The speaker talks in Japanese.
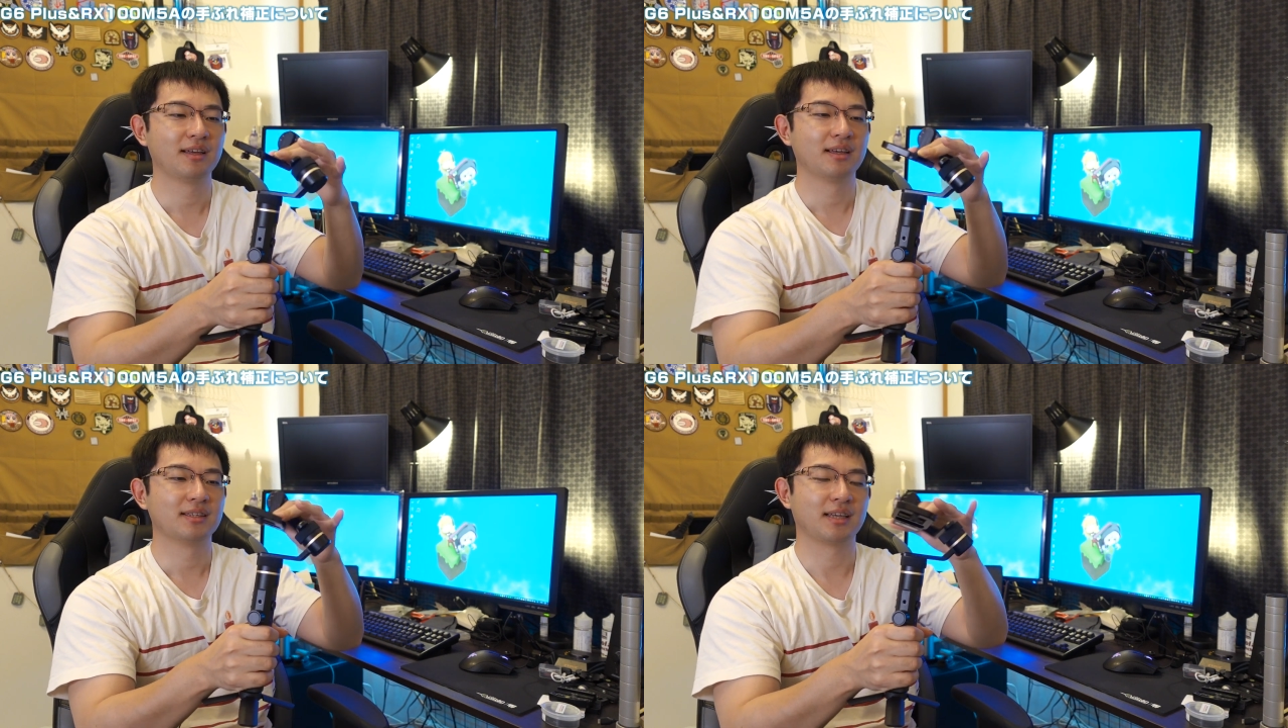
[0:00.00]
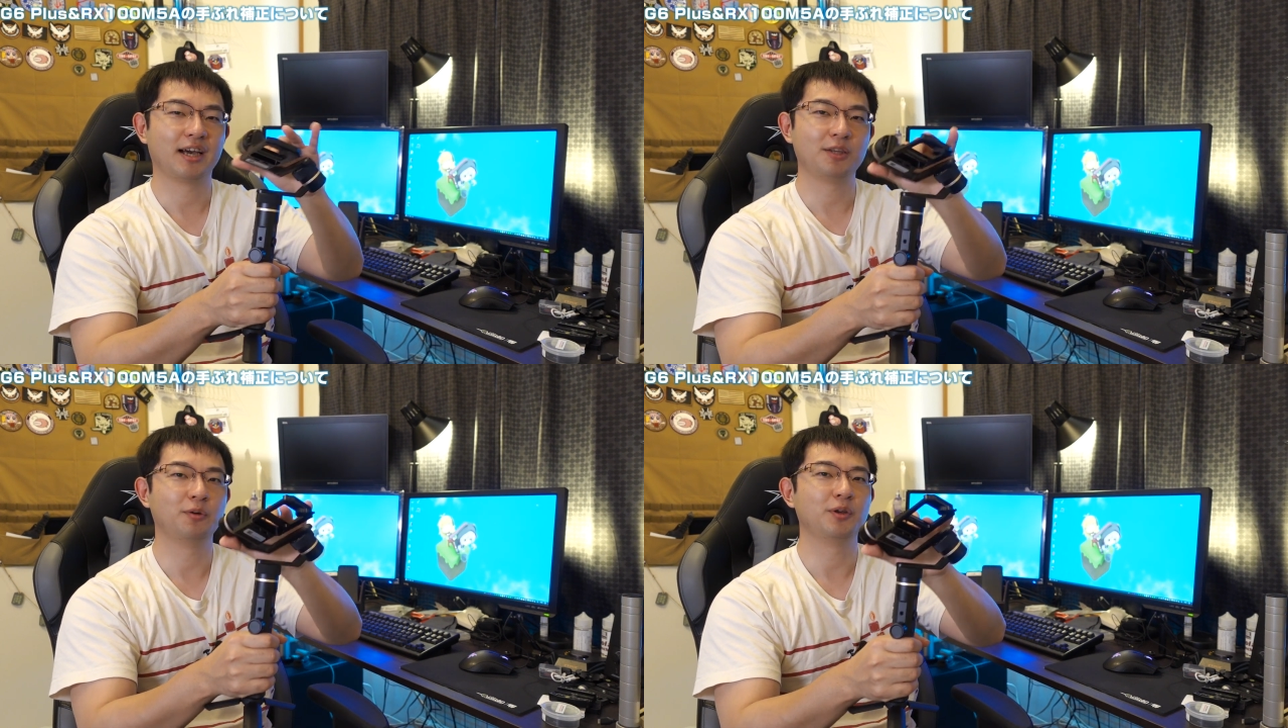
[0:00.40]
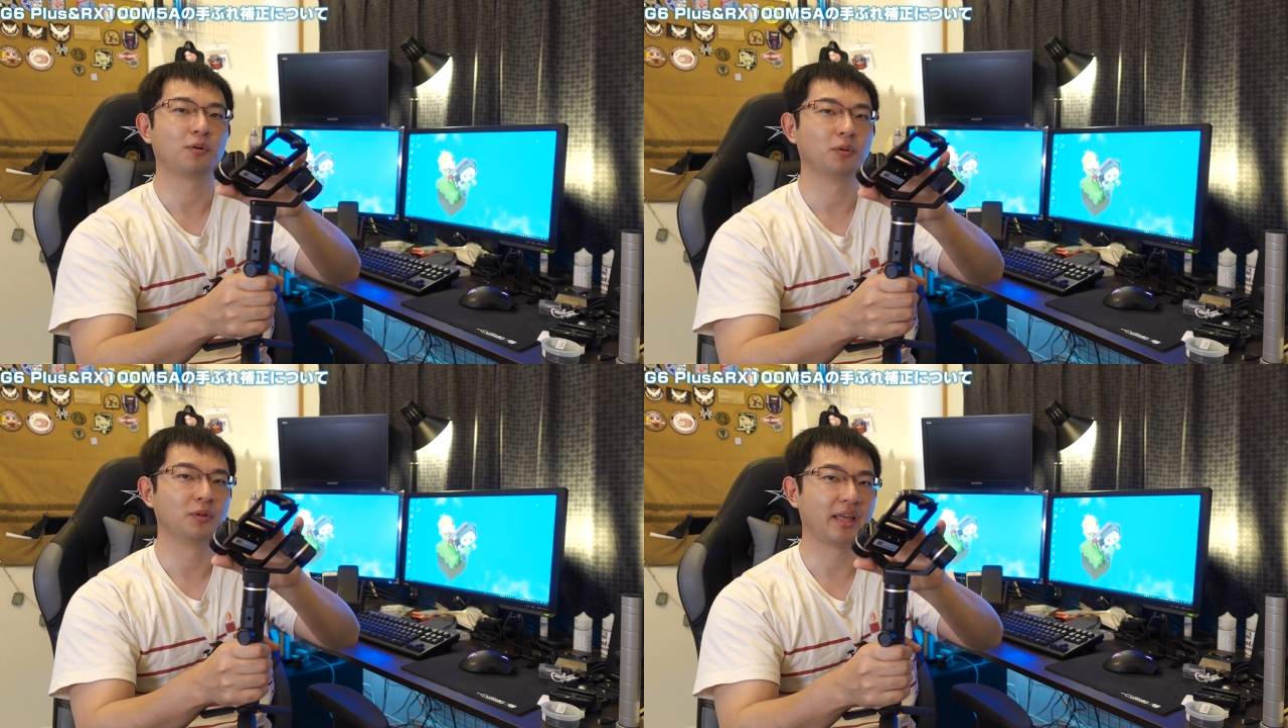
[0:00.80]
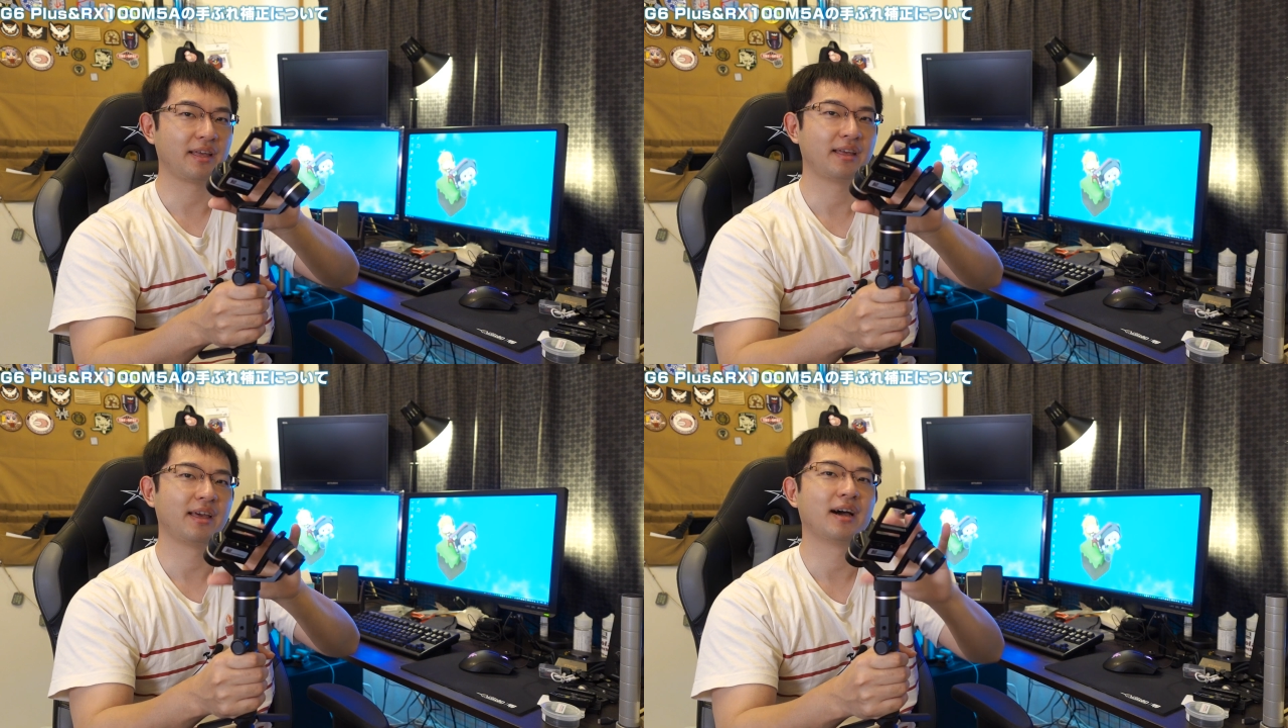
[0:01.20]
さあ、いよいよこの
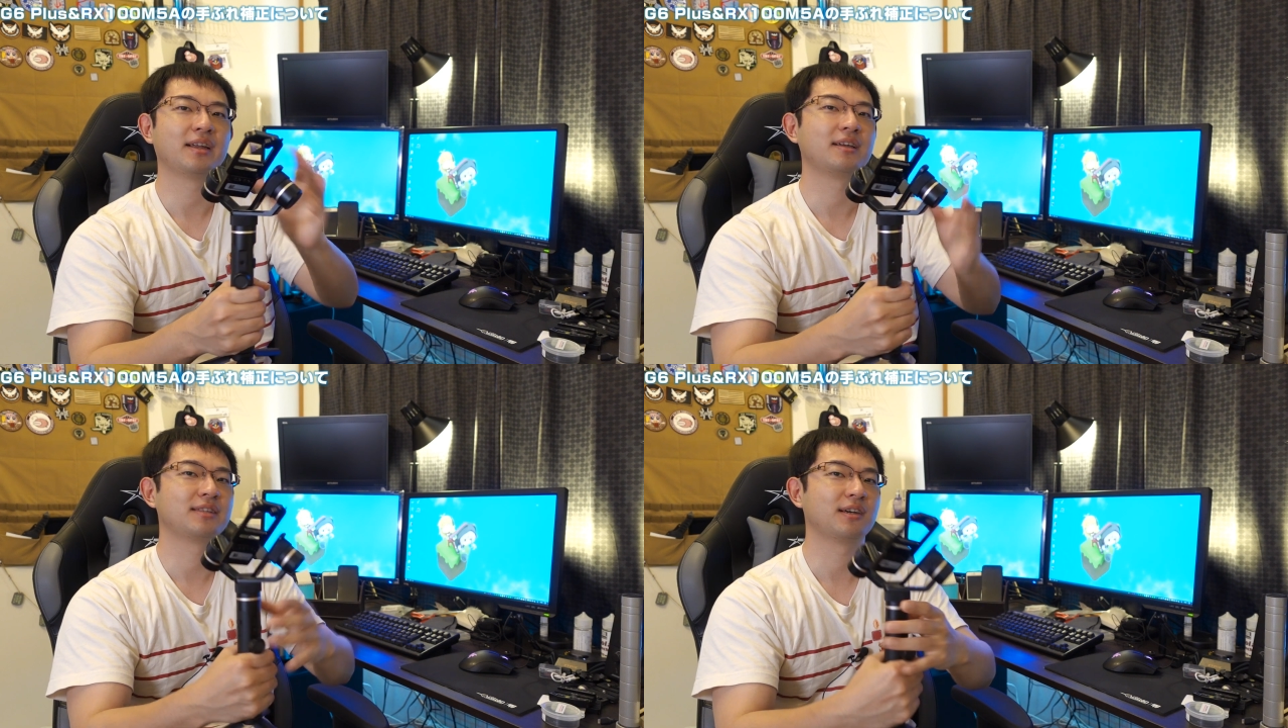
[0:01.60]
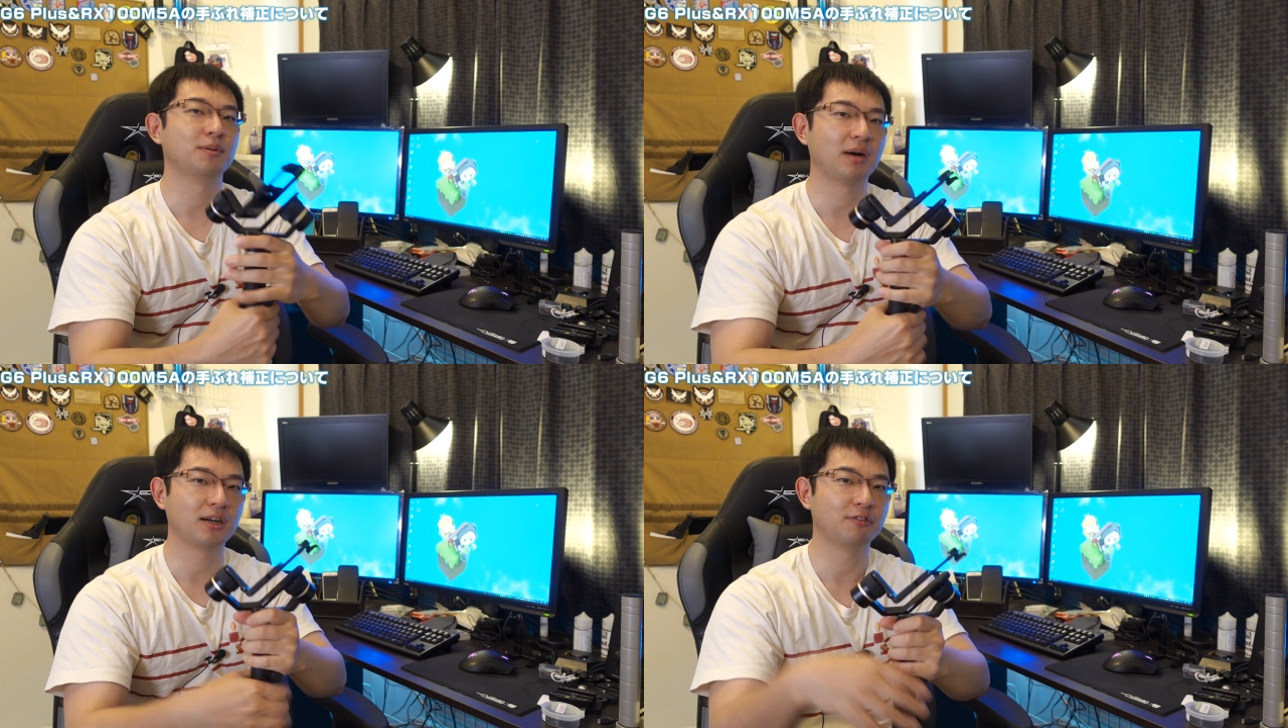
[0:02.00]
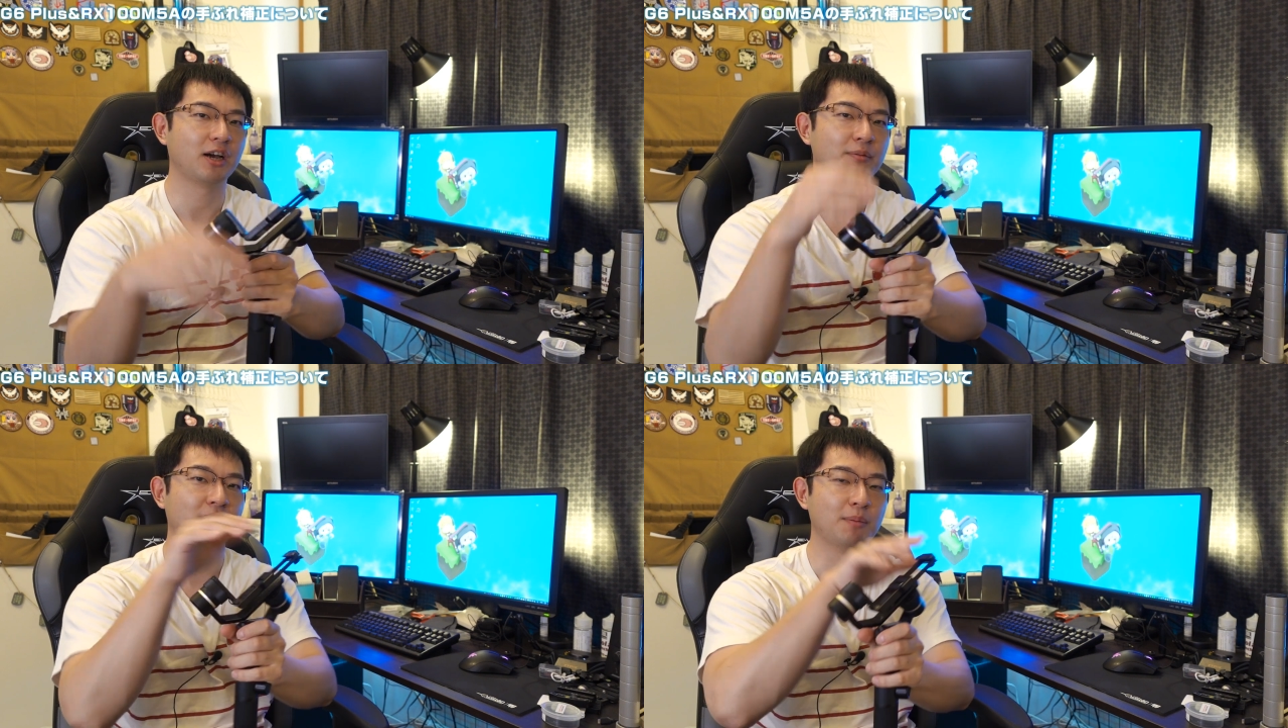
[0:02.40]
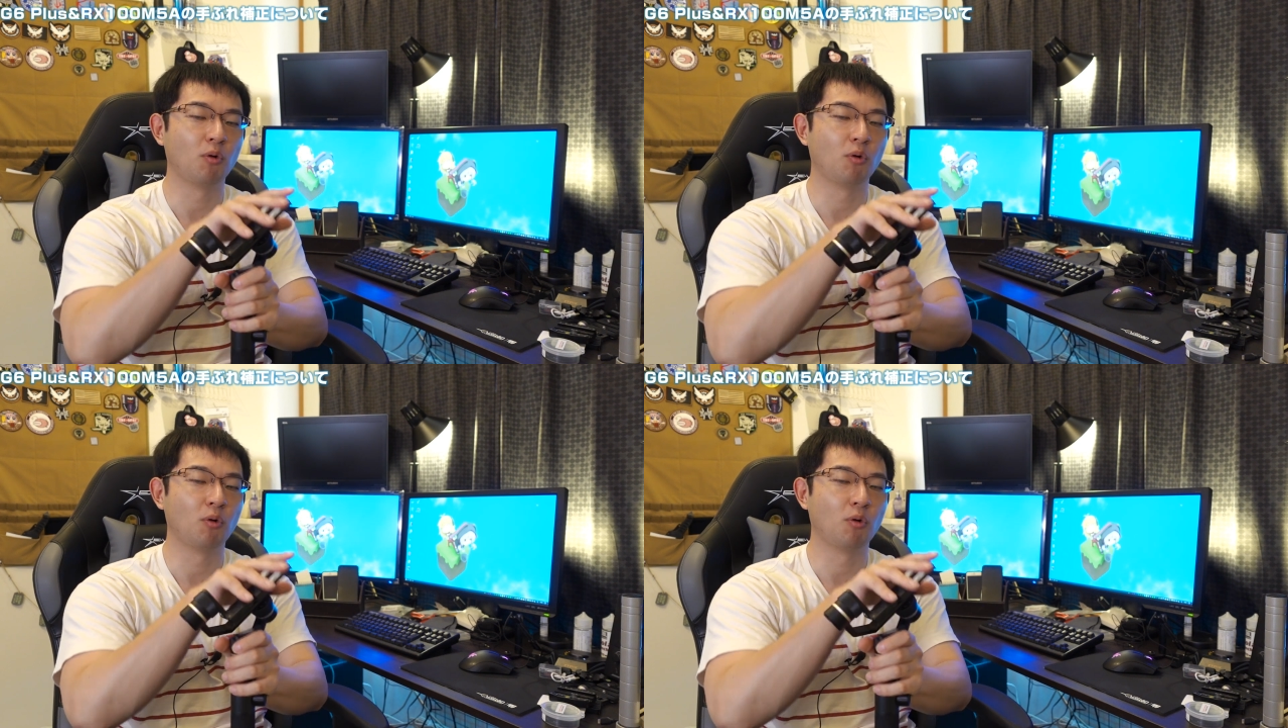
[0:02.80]
ね、RX100M5A